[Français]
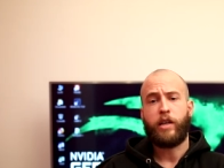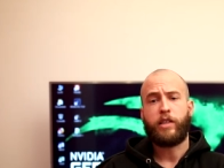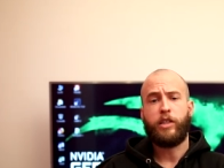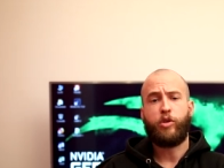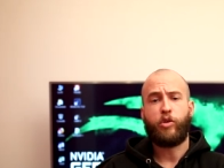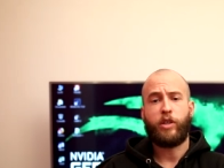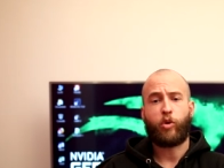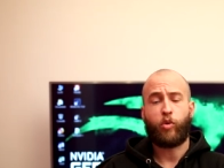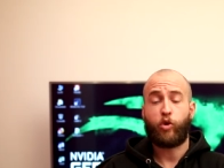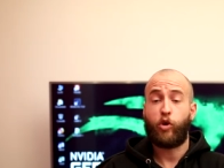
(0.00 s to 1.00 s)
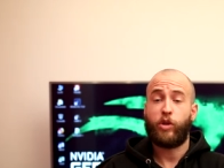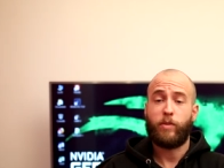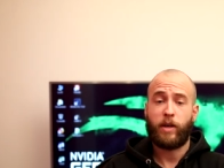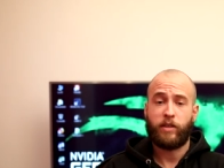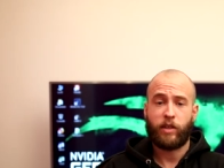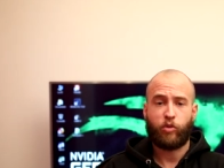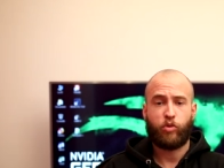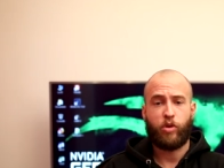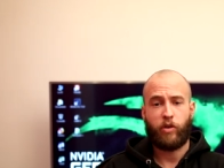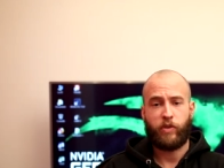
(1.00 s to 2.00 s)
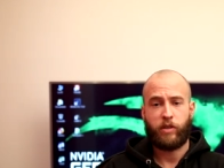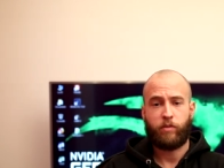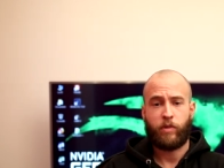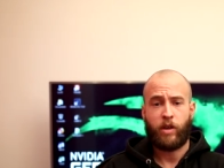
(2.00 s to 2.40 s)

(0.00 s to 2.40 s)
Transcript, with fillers: qui ne connaîtront que des mannequins toute leur vie.